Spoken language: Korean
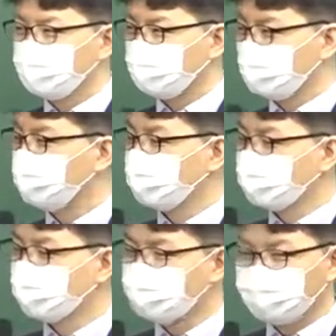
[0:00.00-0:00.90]
예를 들어 이
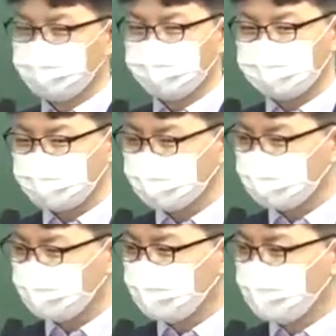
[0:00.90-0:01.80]
논리를 따지면
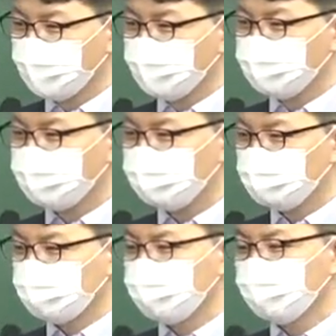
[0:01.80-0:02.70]

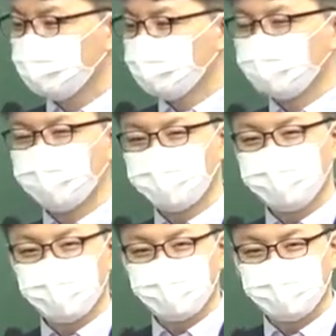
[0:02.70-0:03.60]
시민들이 요구하든
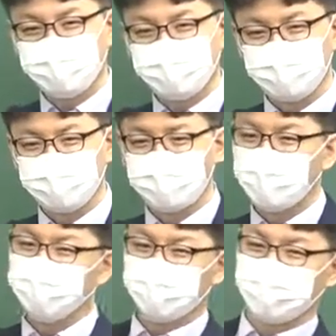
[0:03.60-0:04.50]
말든
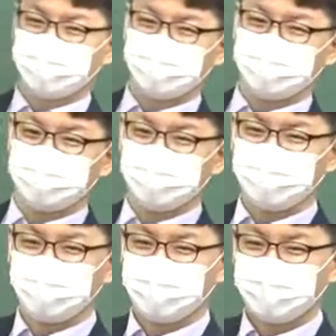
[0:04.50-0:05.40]
대응을 안 하는 거지.
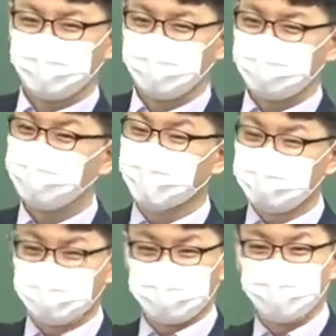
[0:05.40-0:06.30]

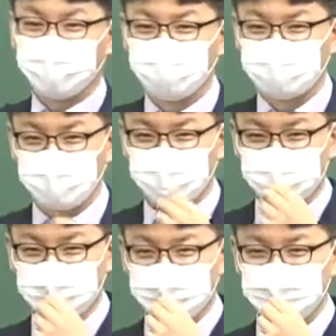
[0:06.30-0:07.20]
예전에 그랬겠죠. 예전에.
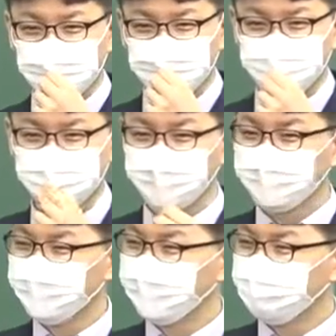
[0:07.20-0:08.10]
지금 아니죠.
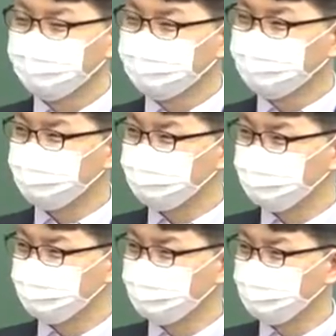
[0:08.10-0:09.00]
예전에 이렇게
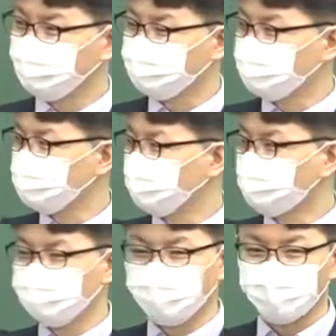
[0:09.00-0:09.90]
했죠. 내가 어차피
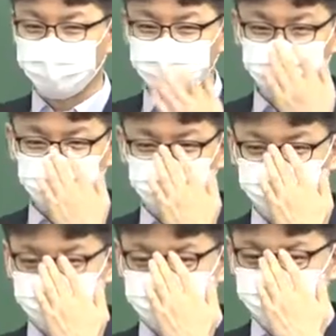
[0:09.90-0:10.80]
월급 나오고 내가
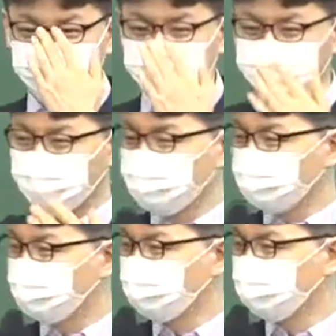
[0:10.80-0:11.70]
공무원
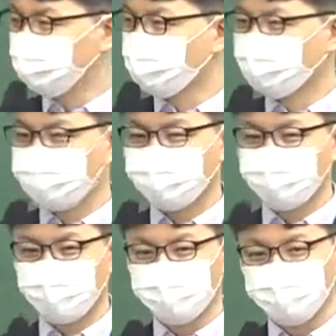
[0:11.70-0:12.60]
시민들이 서비스
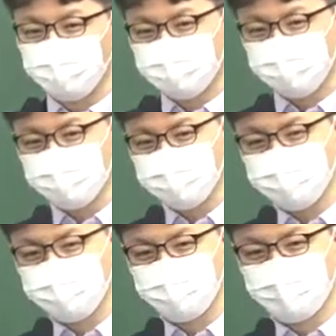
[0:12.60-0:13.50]
요구한다고 안 해준다고 해서 내한테
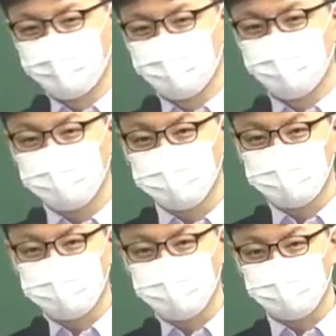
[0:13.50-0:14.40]
뭐 손해볼 게
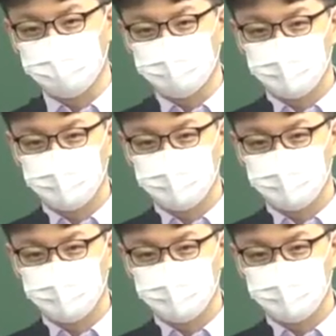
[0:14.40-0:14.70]
없잖아.